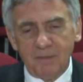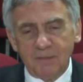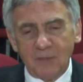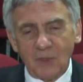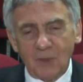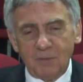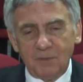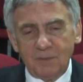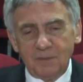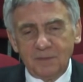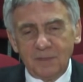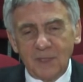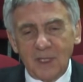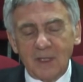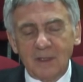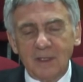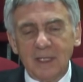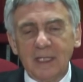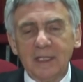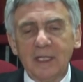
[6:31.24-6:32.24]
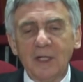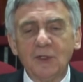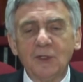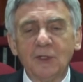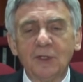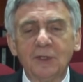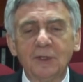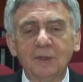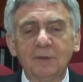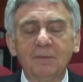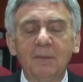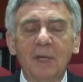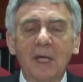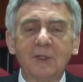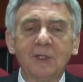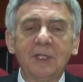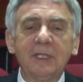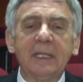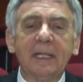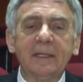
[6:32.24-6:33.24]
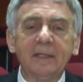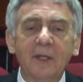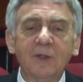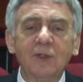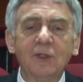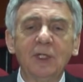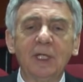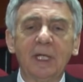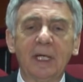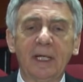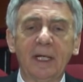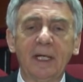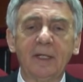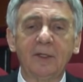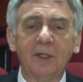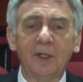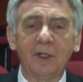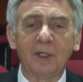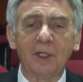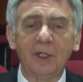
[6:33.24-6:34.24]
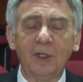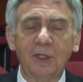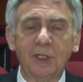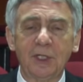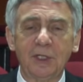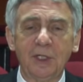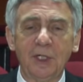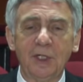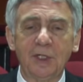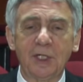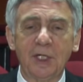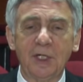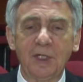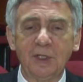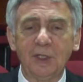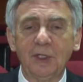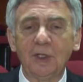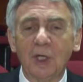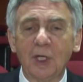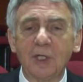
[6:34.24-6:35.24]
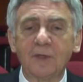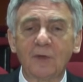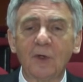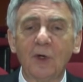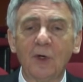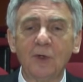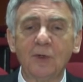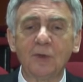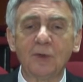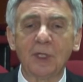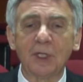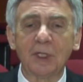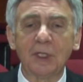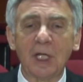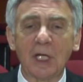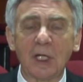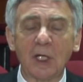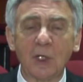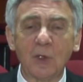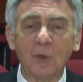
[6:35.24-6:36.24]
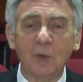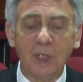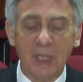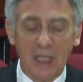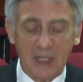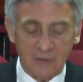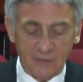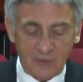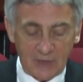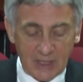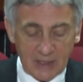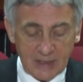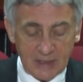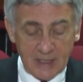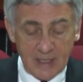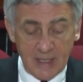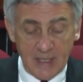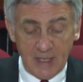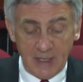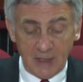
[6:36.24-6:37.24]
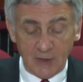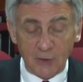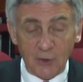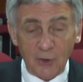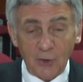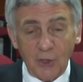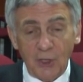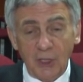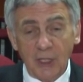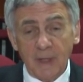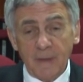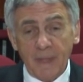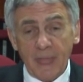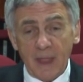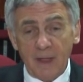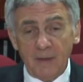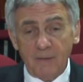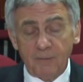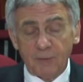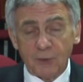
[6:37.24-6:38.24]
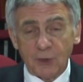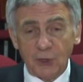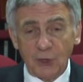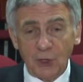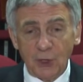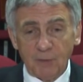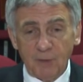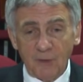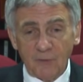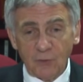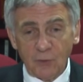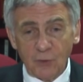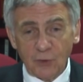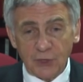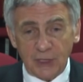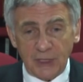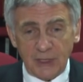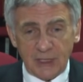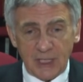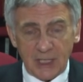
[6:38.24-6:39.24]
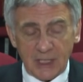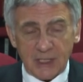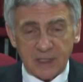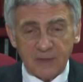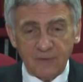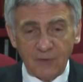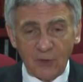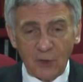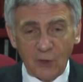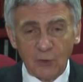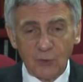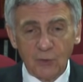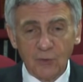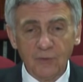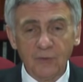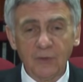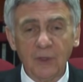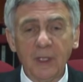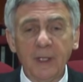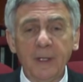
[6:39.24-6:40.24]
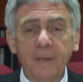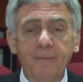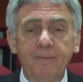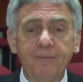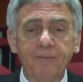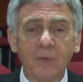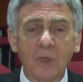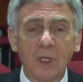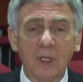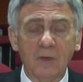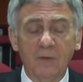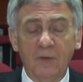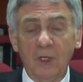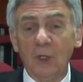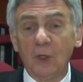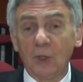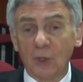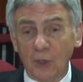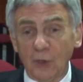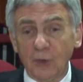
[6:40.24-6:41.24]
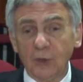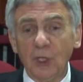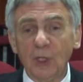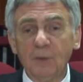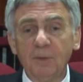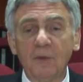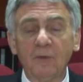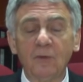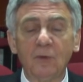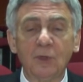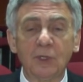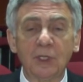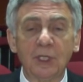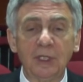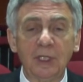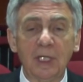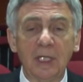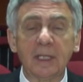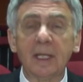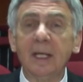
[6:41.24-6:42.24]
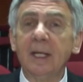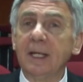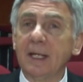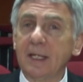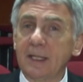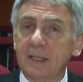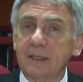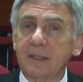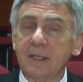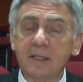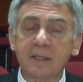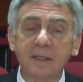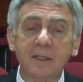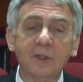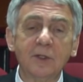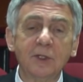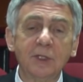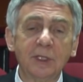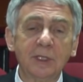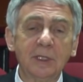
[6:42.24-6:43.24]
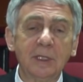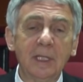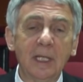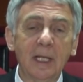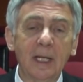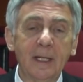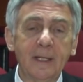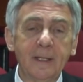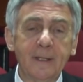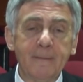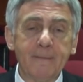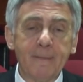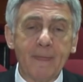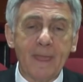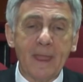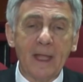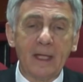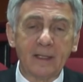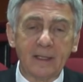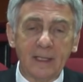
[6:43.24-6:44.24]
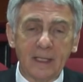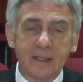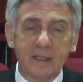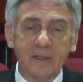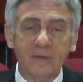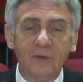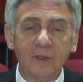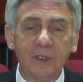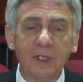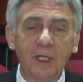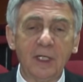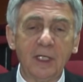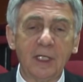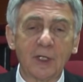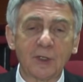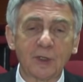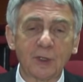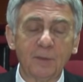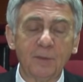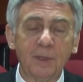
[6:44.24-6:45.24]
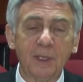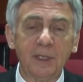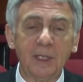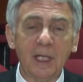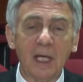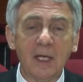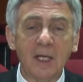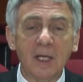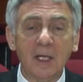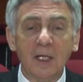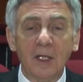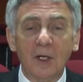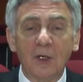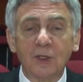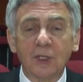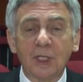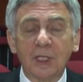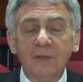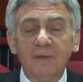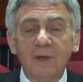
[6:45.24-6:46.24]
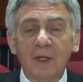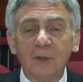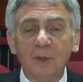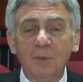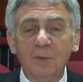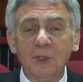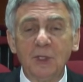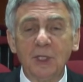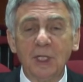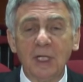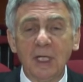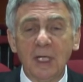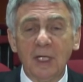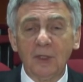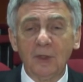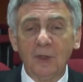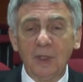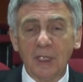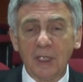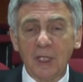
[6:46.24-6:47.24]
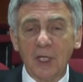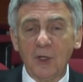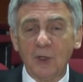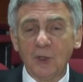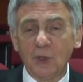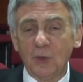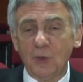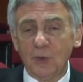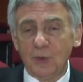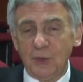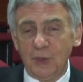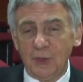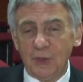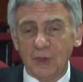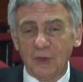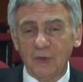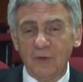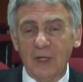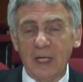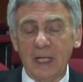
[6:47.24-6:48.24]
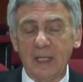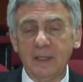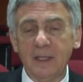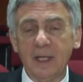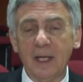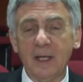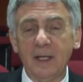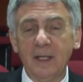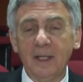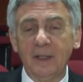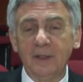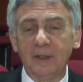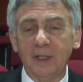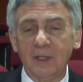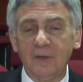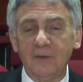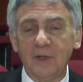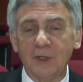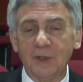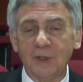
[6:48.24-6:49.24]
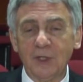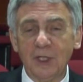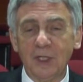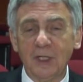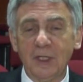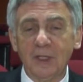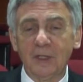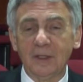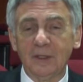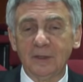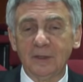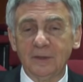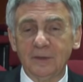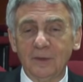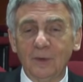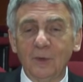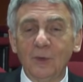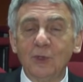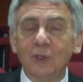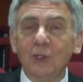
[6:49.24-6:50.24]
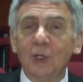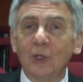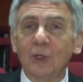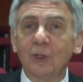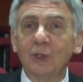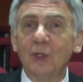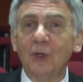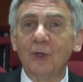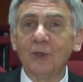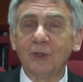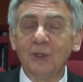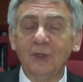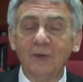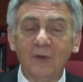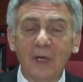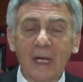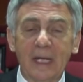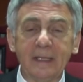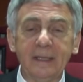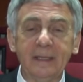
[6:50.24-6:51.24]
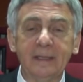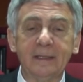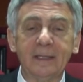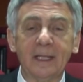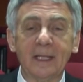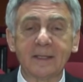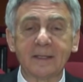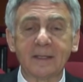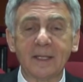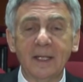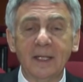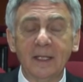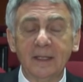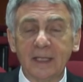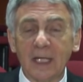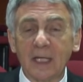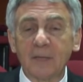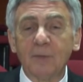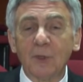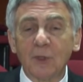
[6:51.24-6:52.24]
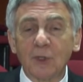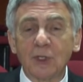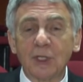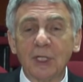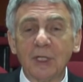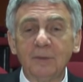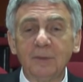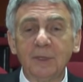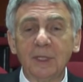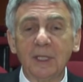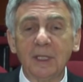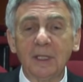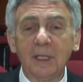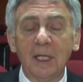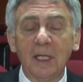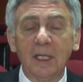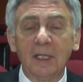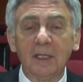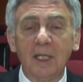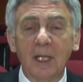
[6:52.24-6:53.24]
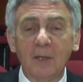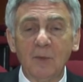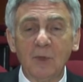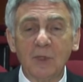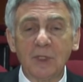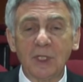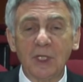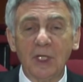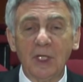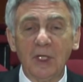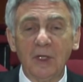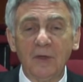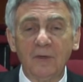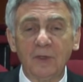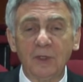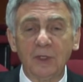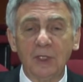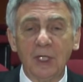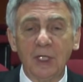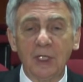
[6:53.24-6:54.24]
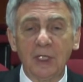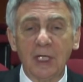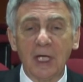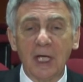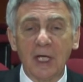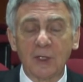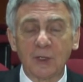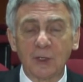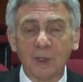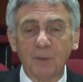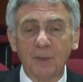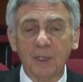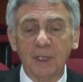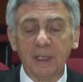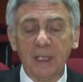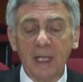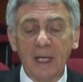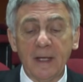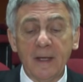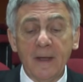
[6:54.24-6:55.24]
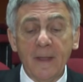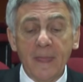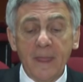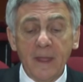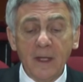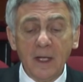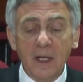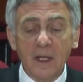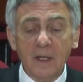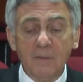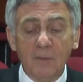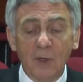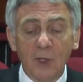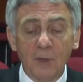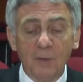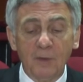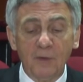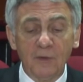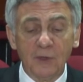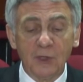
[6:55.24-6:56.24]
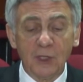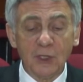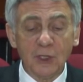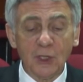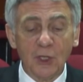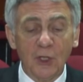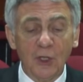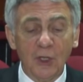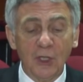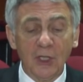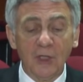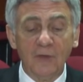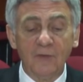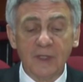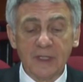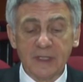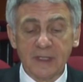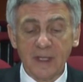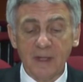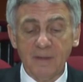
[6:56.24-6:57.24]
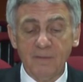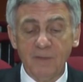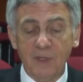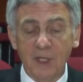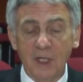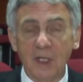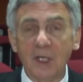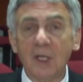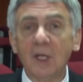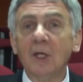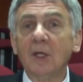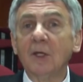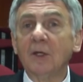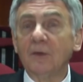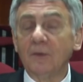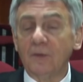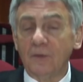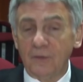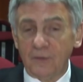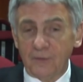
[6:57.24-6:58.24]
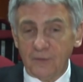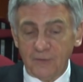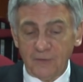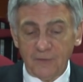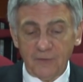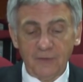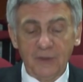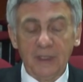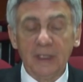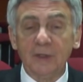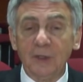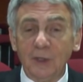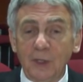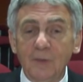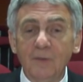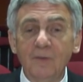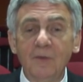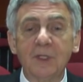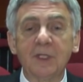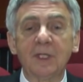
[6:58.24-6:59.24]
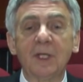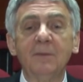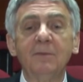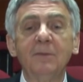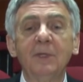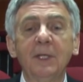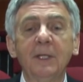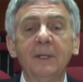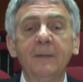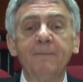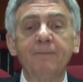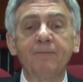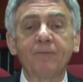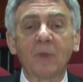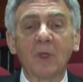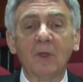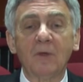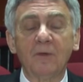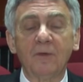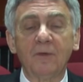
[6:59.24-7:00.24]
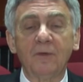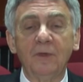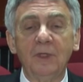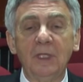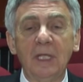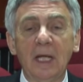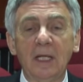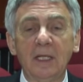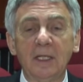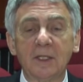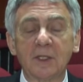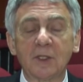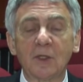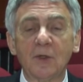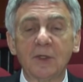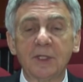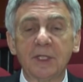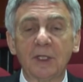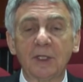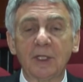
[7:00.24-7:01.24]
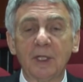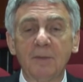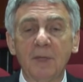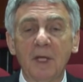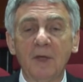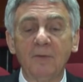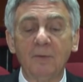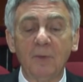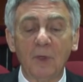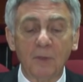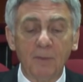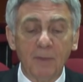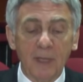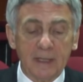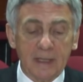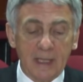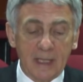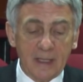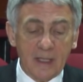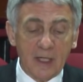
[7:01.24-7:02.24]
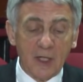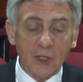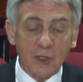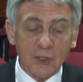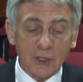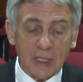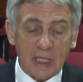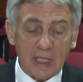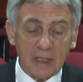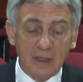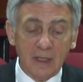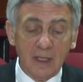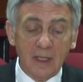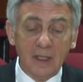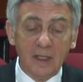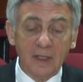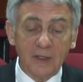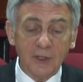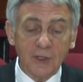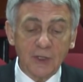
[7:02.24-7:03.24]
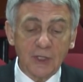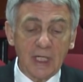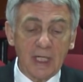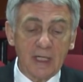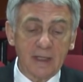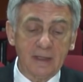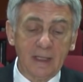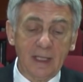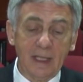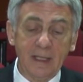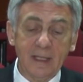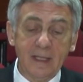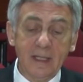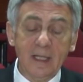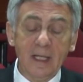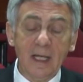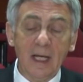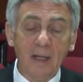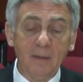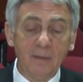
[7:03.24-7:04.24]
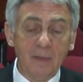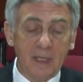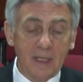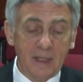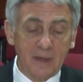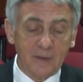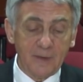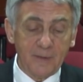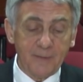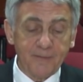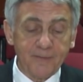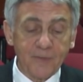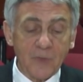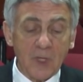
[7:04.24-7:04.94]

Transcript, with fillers: no, nadać bardziej taneczny charakter tej trzeciej części. To jest w końcu jednak kujawiak. No i przy tych powtórzeniach zwrotów Mm, wielokrotnych powtórzeniach charakterystycznych dla narracji Fryderyka Chopina oczekiwałoby się no, jakiegoś różnicowania tej właśnie y, różnorodności, varietas, tak potrzebnej dla muzyki Fryderyka Chopina. Tyle mogę powiedzieć o występie w jedynym występie w finale z koncertem F-moll pana Charles Richarda Amelin.